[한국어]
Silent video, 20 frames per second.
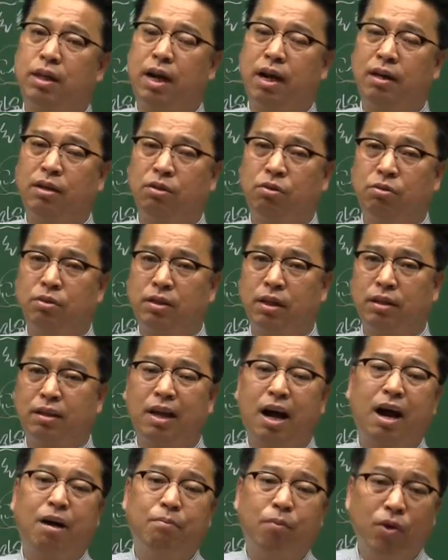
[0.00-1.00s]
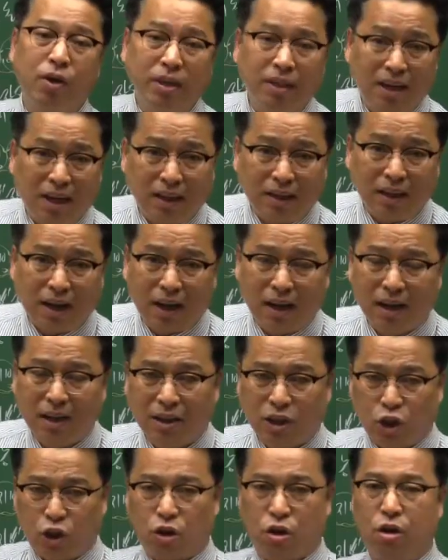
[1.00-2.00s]
양도세 다 뭐에 들어간다?
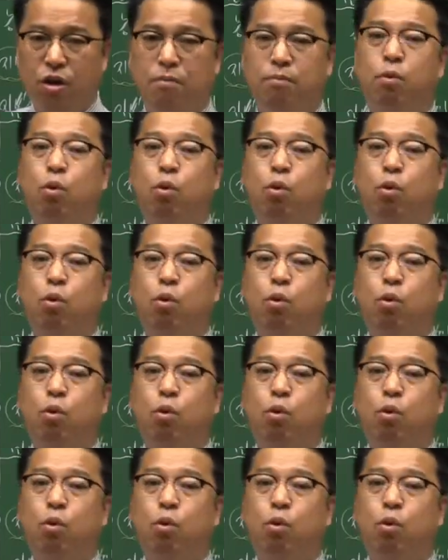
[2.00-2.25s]
그렇죠.